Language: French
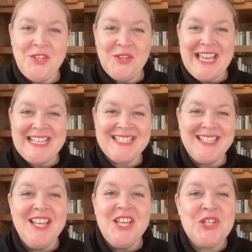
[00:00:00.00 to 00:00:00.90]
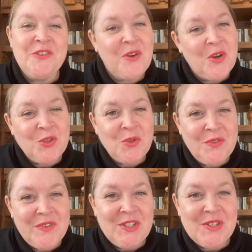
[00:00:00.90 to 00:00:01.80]
guys, je vous
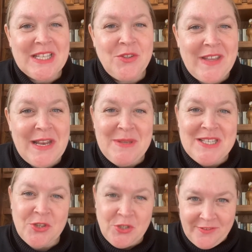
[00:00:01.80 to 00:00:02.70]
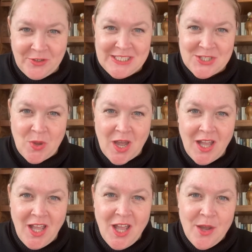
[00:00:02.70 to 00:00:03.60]
retrouve dans un nouvel épisode de Livre d'Histoire
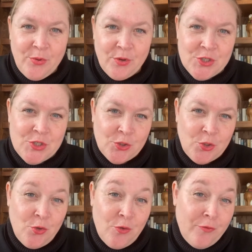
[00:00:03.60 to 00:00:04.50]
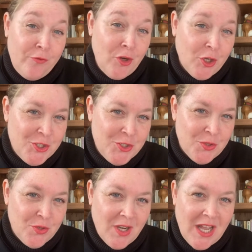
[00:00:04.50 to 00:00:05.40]
pour une sorte de
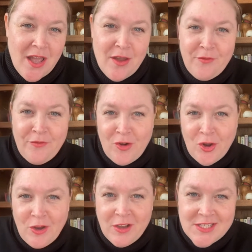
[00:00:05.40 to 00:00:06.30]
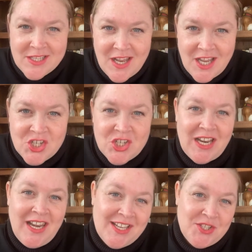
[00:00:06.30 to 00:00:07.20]
vlogture, un vlog slash
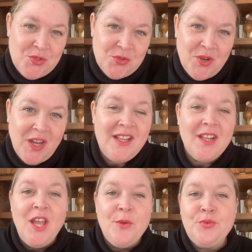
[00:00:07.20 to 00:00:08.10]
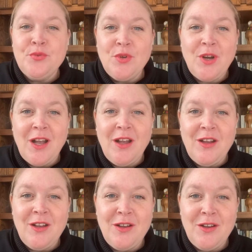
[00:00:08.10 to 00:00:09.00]
lecture pour
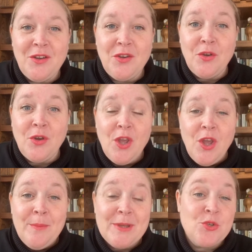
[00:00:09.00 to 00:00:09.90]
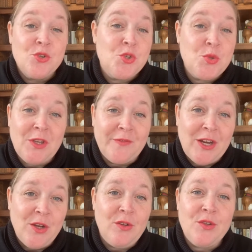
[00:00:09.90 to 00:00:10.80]
euh, parce que je suis en
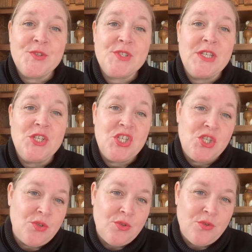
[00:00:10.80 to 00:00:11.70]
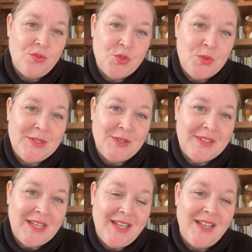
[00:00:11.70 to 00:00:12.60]
vacances, je suis en
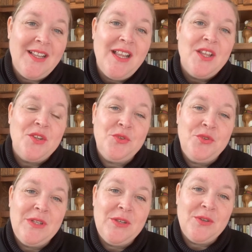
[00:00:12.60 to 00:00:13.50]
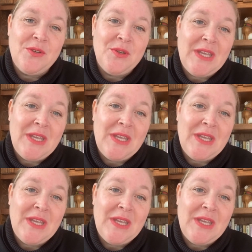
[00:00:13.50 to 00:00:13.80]
train de